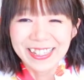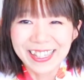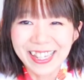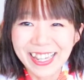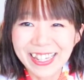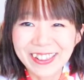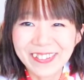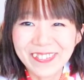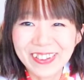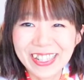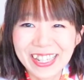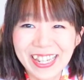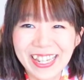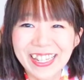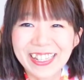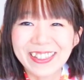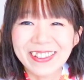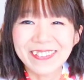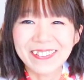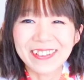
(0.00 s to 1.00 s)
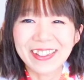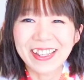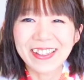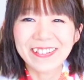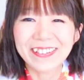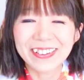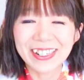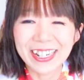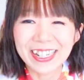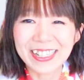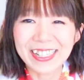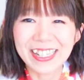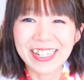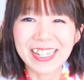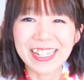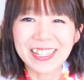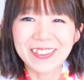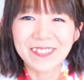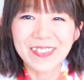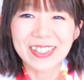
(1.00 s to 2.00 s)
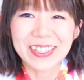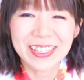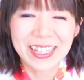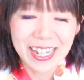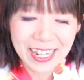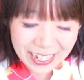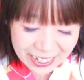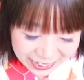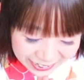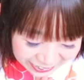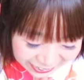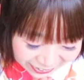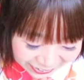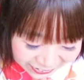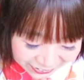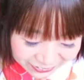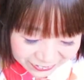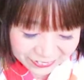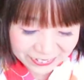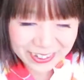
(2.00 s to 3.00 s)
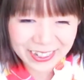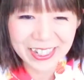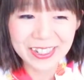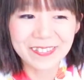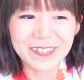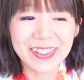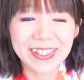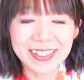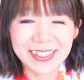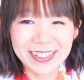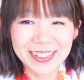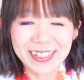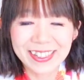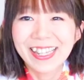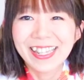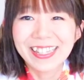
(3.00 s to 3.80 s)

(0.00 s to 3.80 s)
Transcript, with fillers: 最後まで動画をご覧いただきましてありがとうございます